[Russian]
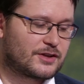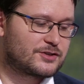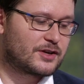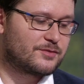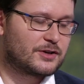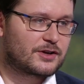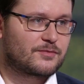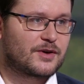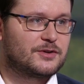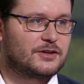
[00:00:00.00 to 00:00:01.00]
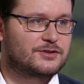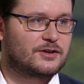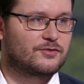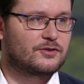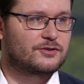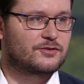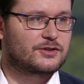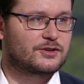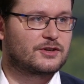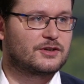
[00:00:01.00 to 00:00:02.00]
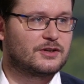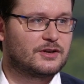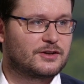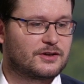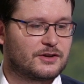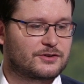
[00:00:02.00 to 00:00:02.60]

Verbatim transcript: сначала были как мобильные телефоны, но это и